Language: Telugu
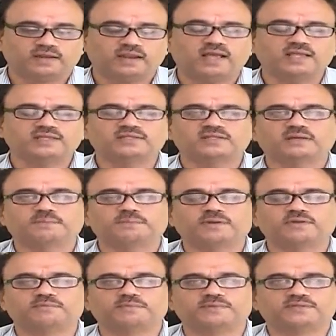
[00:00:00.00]
లాస్ట్
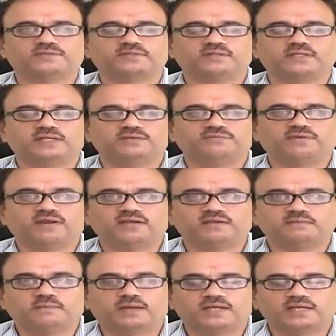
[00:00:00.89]
కపుల్ ఆఫ్ మంత్స్
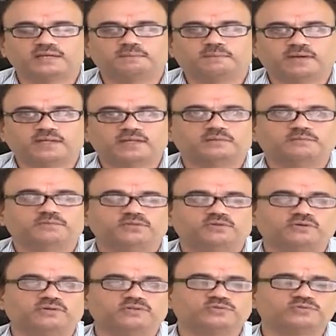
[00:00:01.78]
ఇన్ఫ్యాక్ట్ మార్కెట్
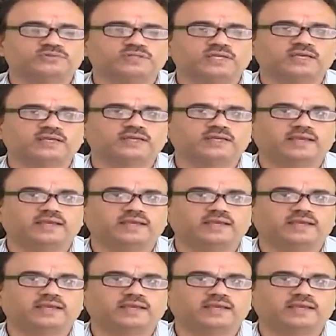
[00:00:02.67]
పడకముందు కూడా చూస్తే